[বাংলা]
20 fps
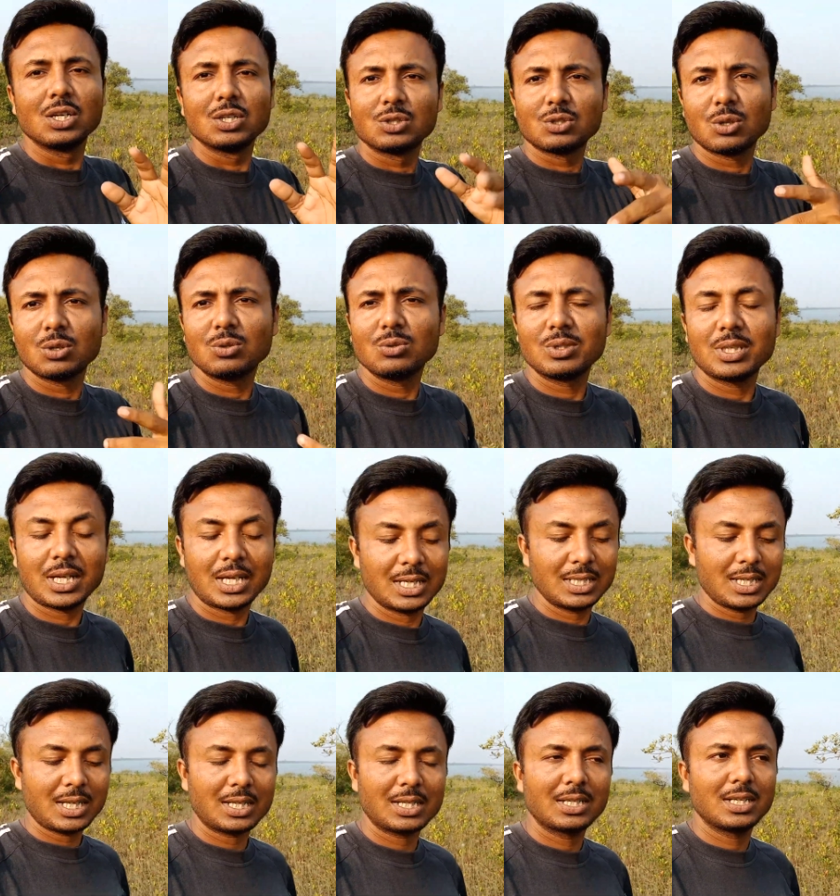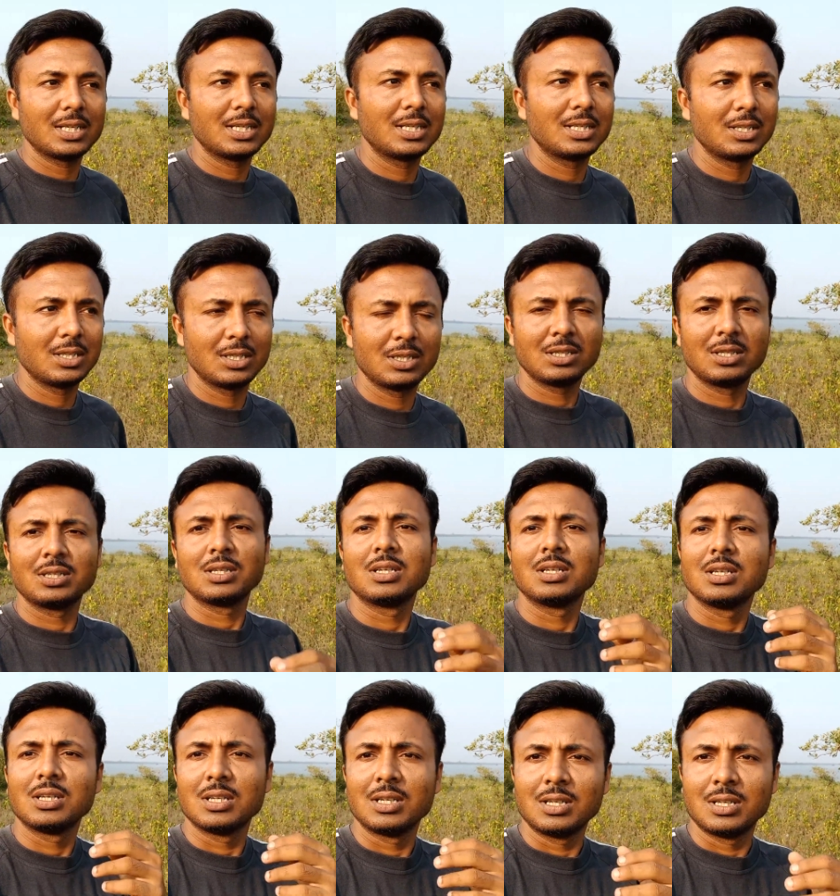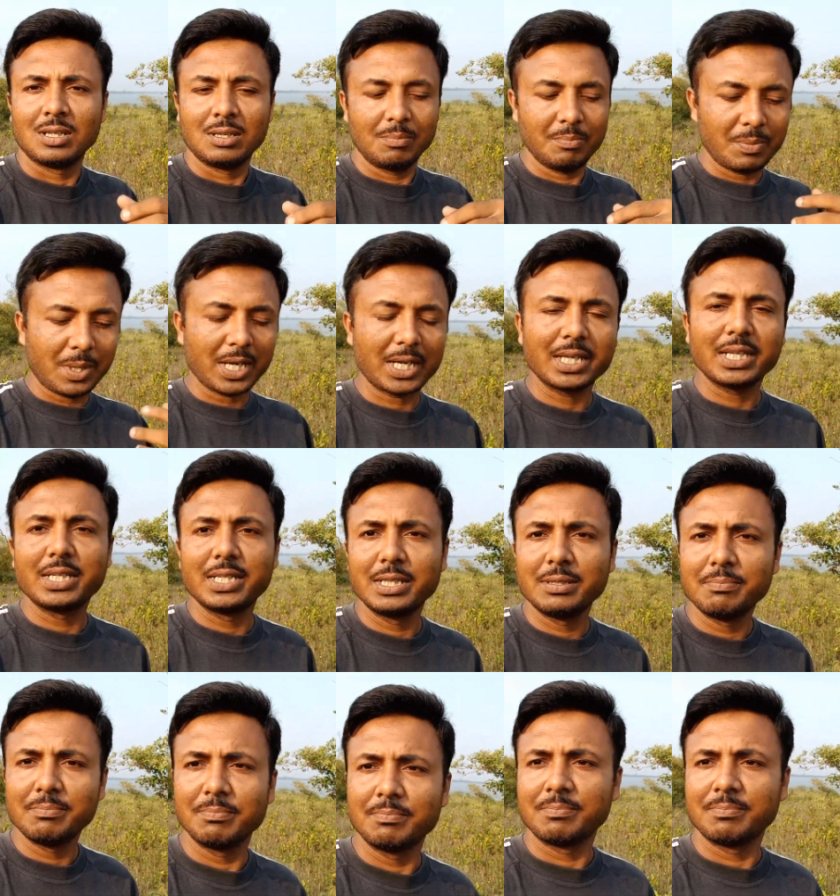চলুন দেখা যাক পাখির ডিম